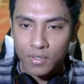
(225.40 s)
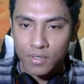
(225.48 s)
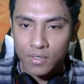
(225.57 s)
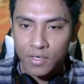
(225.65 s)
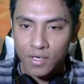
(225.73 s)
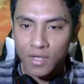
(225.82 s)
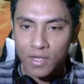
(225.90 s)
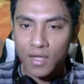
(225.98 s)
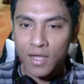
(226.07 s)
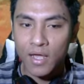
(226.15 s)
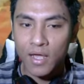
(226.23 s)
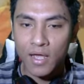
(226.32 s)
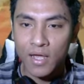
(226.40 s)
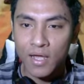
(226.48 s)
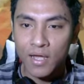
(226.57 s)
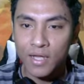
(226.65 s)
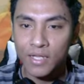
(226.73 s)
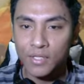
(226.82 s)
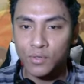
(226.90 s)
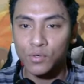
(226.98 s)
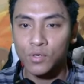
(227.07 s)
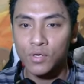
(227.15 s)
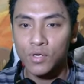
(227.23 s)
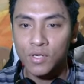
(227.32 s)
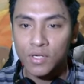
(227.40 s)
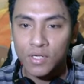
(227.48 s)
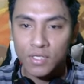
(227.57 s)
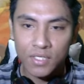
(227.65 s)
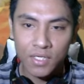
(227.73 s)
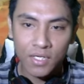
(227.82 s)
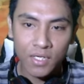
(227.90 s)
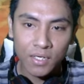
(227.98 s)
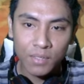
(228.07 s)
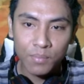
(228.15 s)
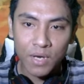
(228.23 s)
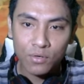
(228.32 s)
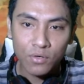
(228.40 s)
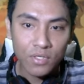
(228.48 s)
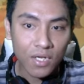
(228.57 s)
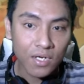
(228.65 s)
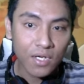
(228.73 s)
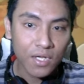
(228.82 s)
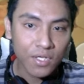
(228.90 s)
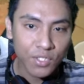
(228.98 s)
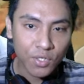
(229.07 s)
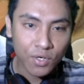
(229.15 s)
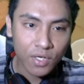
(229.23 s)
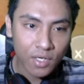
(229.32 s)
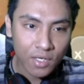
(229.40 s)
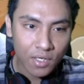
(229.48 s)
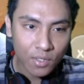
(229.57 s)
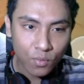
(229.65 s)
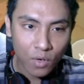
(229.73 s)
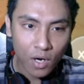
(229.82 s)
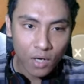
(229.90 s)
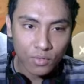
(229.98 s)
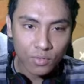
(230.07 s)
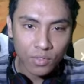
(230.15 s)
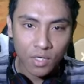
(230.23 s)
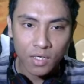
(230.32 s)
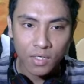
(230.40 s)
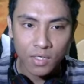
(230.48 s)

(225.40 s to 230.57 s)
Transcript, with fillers: Nah, itu si Markonya kena shock ya. Uh, juga kan.